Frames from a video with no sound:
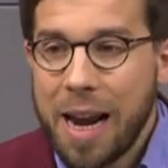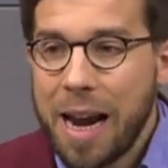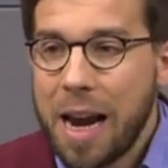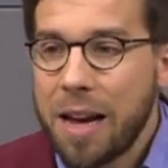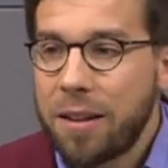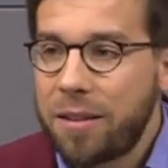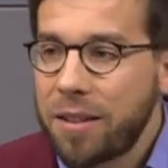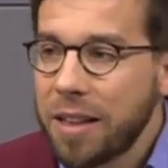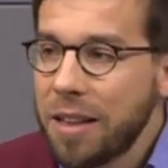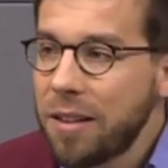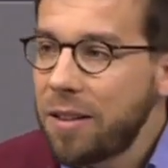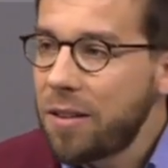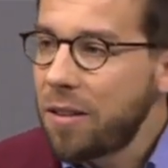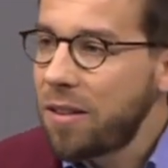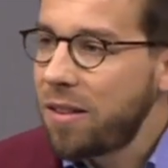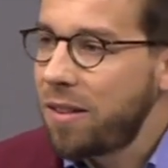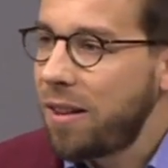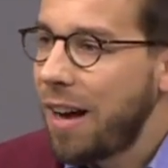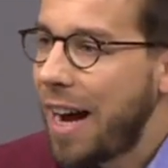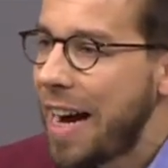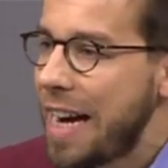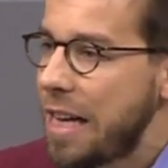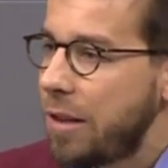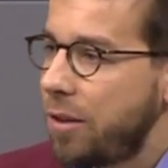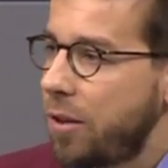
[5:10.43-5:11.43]
Es ist
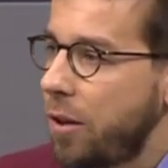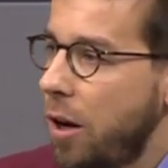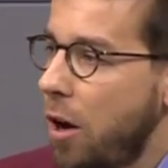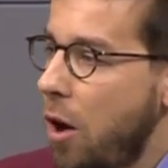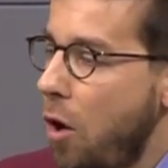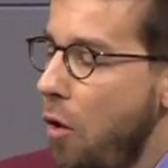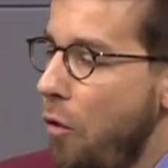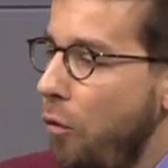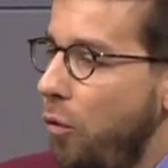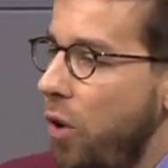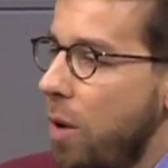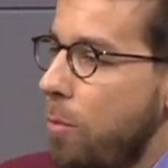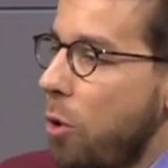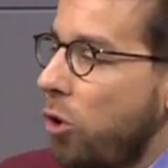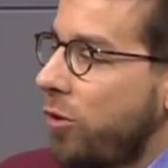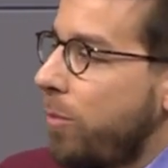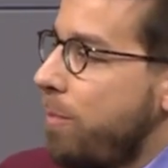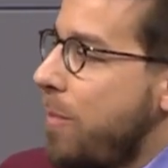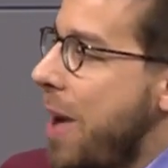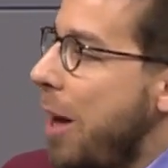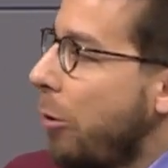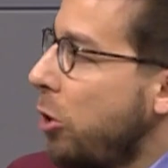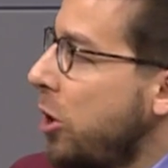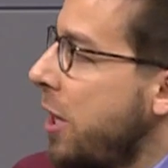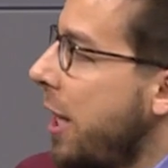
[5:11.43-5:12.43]
Zeit für
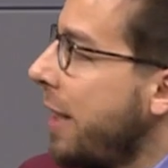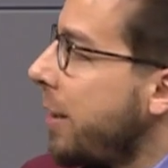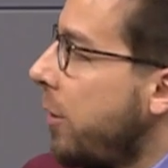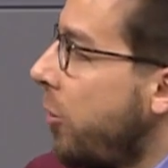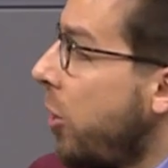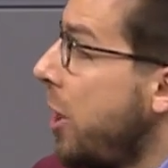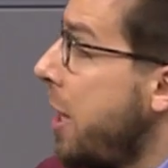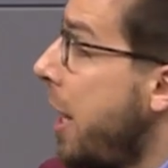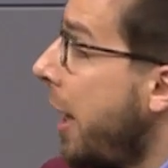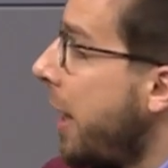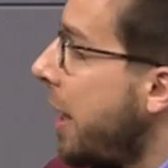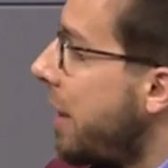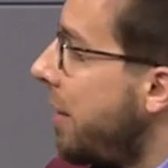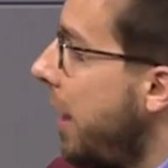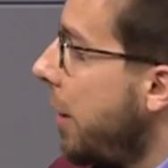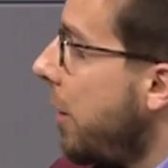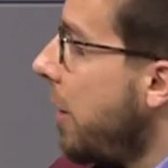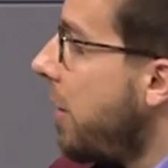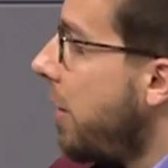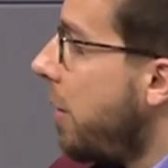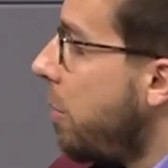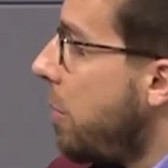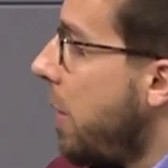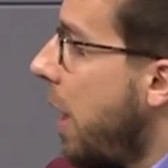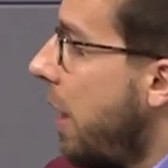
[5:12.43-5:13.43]
mehr Solidarität
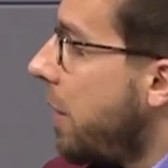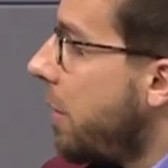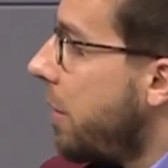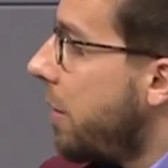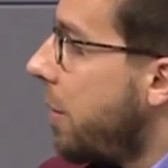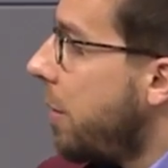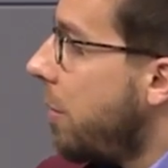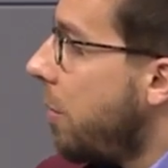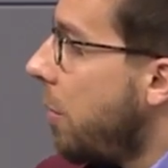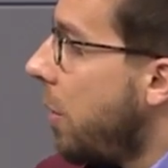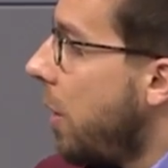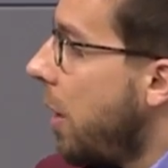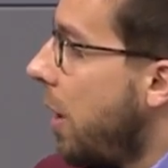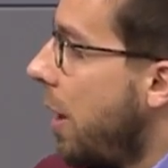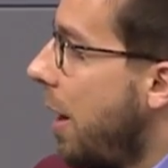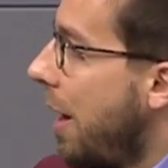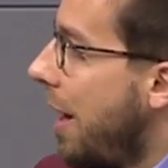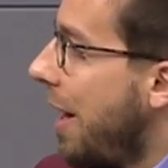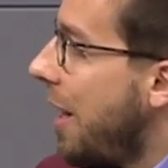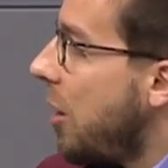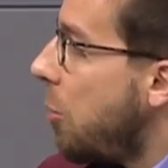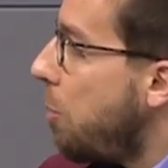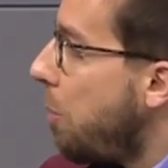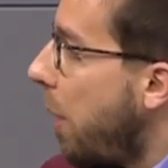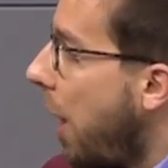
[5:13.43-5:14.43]
in diesem Land.
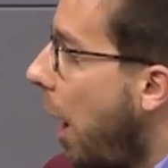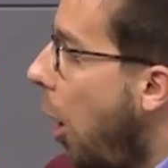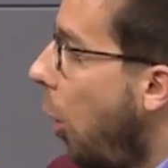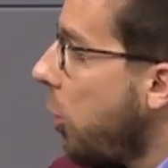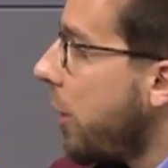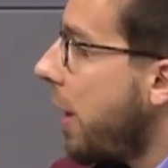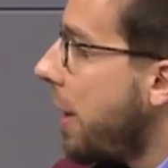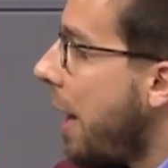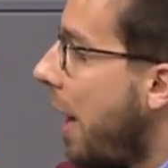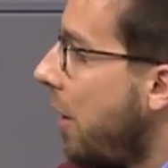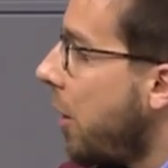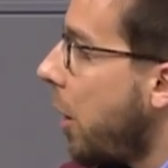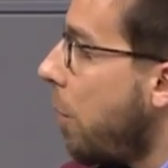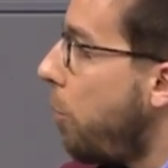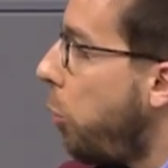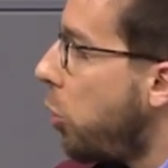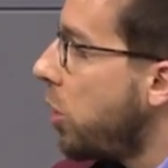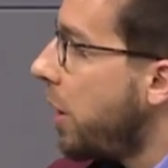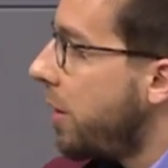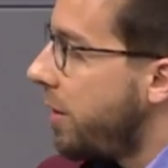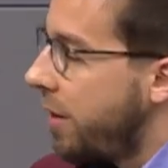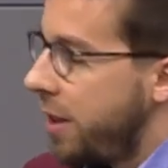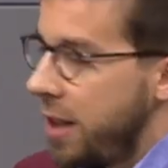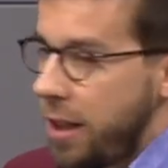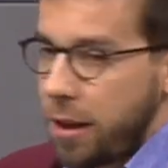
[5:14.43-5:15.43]
Es braucht eine andere
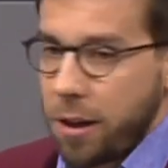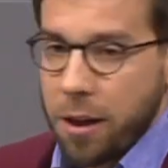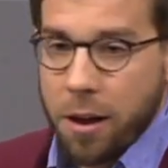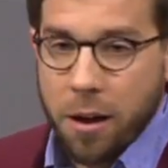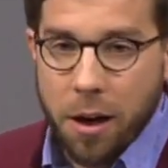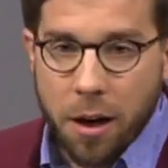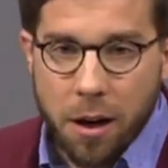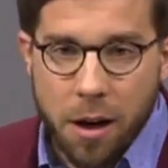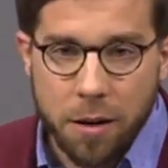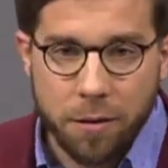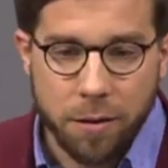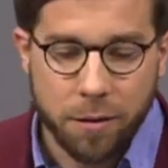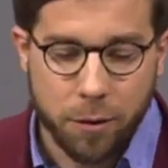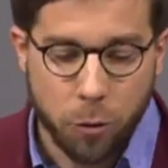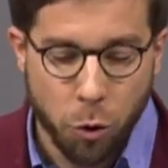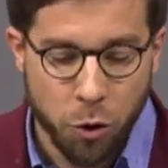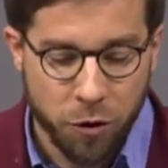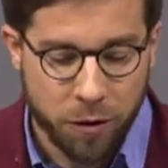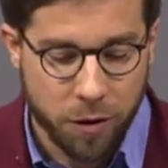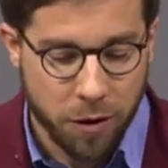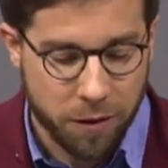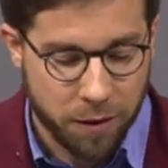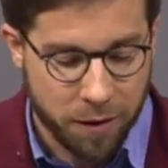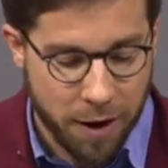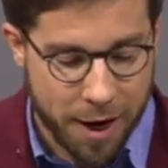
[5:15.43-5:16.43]
Politik. Es ist
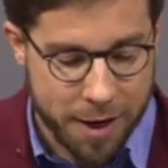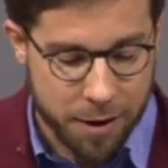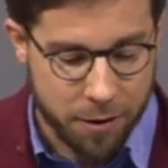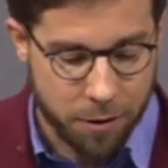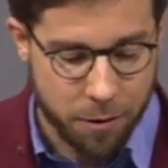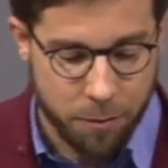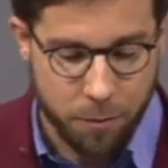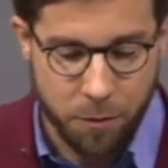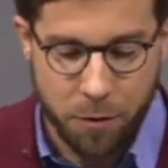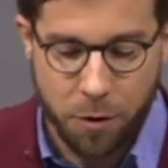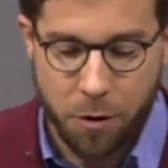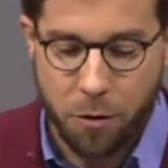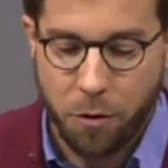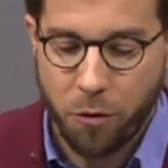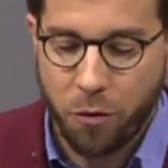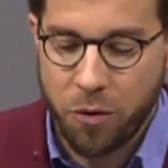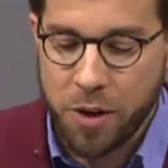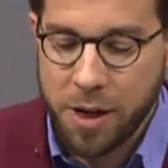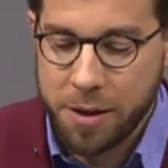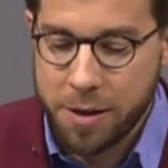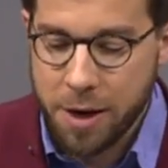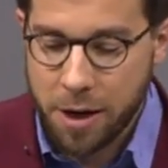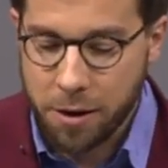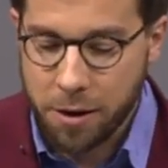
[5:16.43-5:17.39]
höchste Zeit. Vielen